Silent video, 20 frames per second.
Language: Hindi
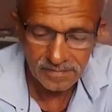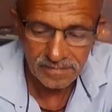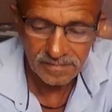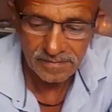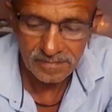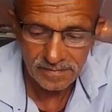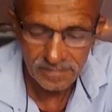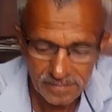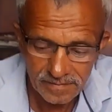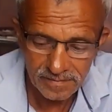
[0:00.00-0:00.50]
हैं
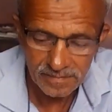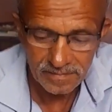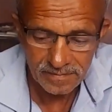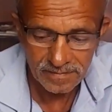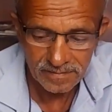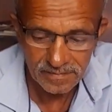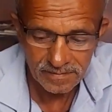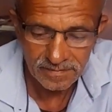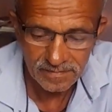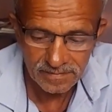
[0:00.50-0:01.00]
खर्चा भी
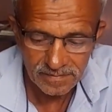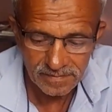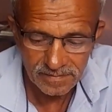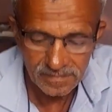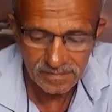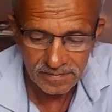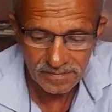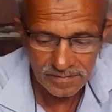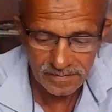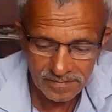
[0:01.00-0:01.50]
बढ़ रहा है
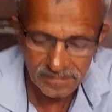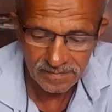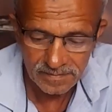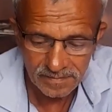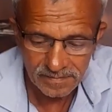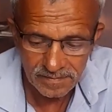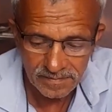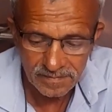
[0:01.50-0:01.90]
इनका और